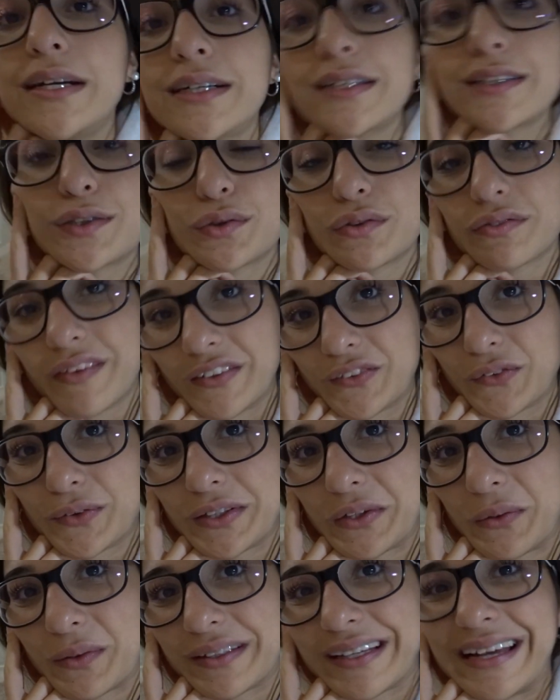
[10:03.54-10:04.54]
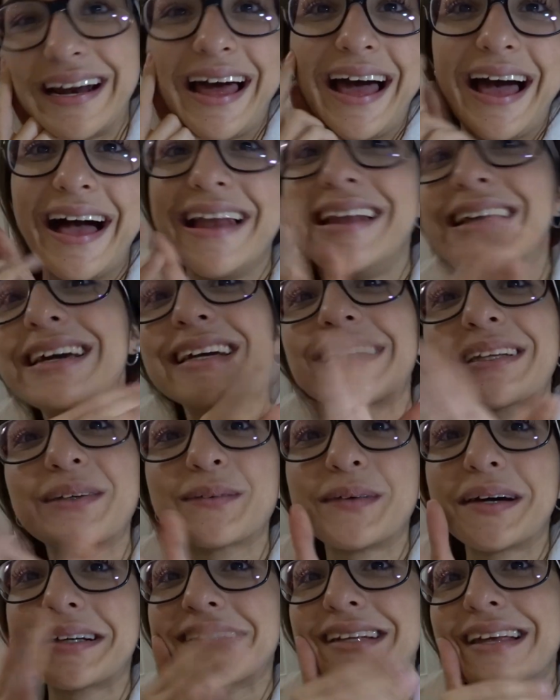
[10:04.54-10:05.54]
sul fatto che ho il canale di
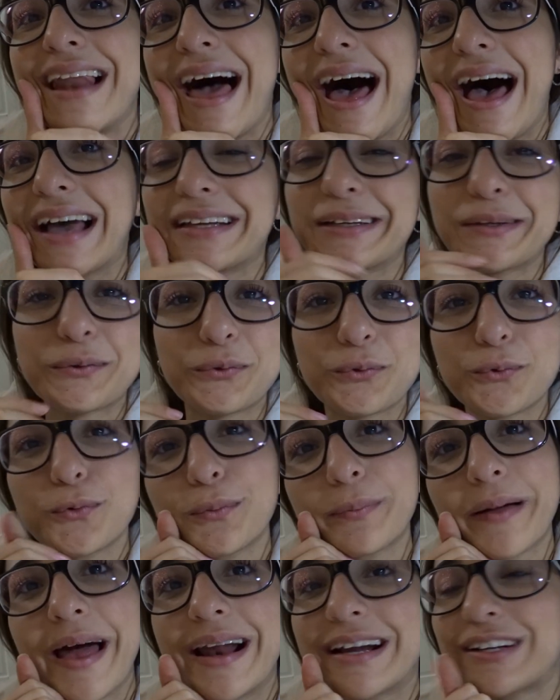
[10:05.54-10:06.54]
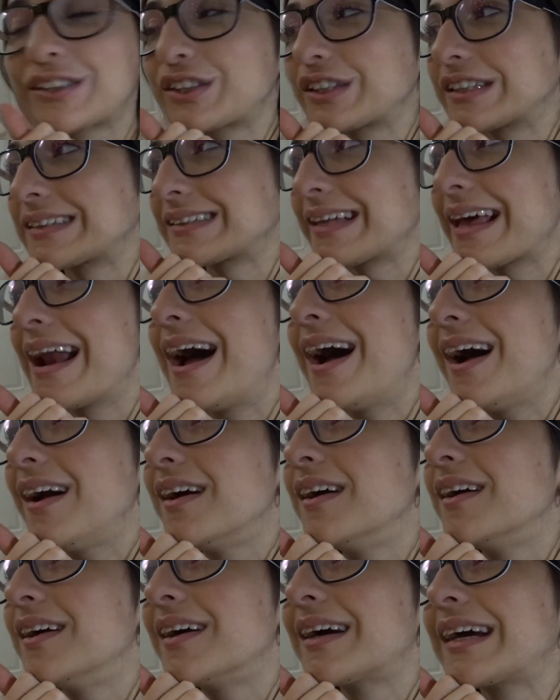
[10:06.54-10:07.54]
qua e di là, youtuber
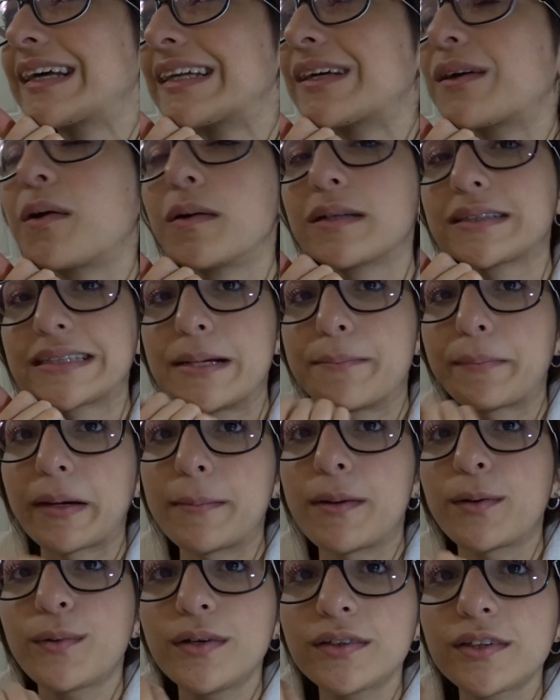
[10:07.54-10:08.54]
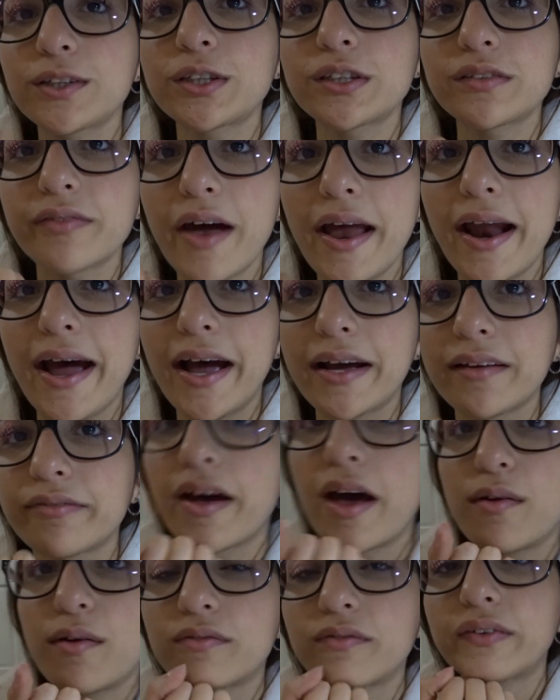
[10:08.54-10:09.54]
eccetera e dicono sempre ma quando ci farai
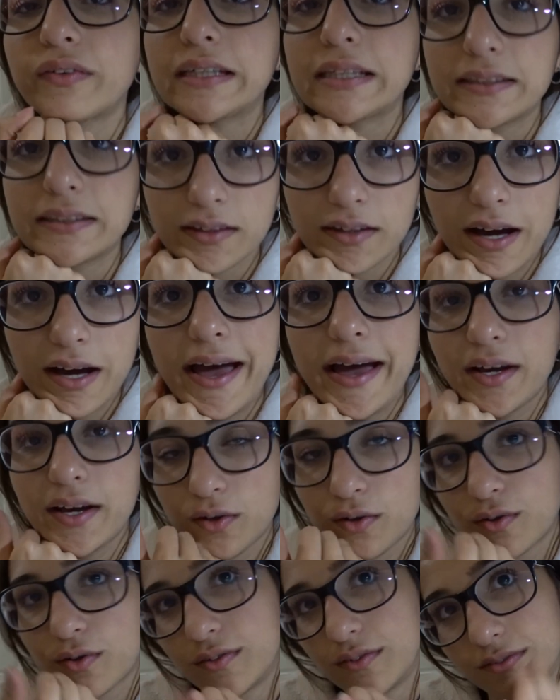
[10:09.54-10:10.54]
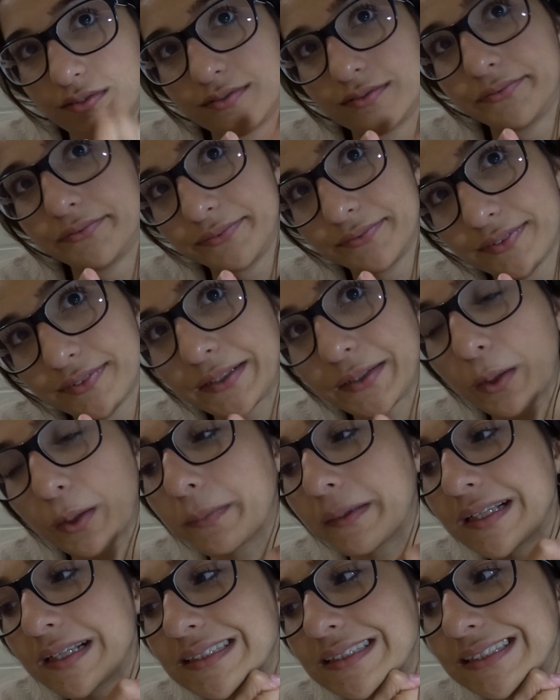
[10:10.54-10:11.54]
fare un video? ecco li ho
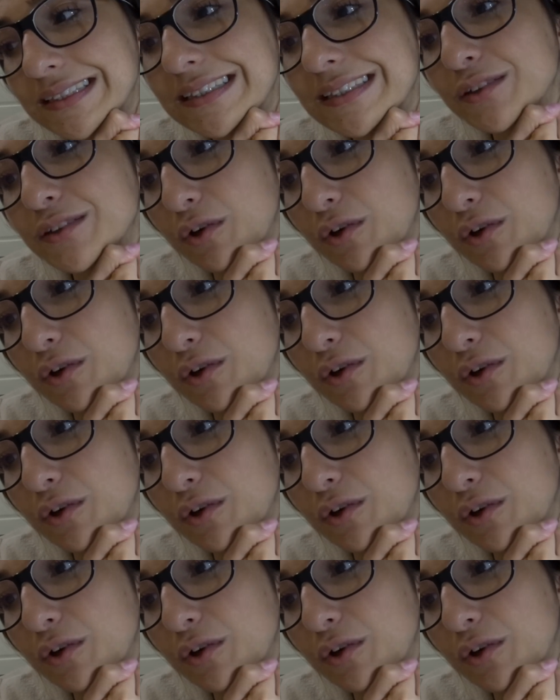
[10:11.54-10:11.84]
presi di